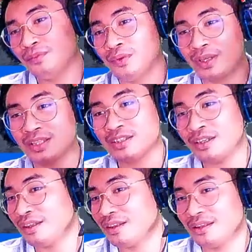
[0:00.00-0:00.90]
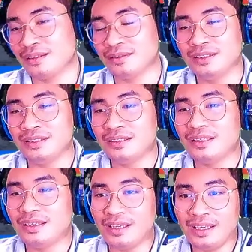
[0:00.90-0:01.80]
you can start
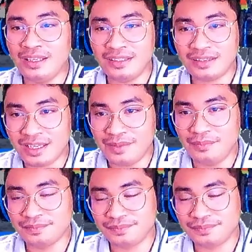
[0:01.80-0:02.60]
anytime.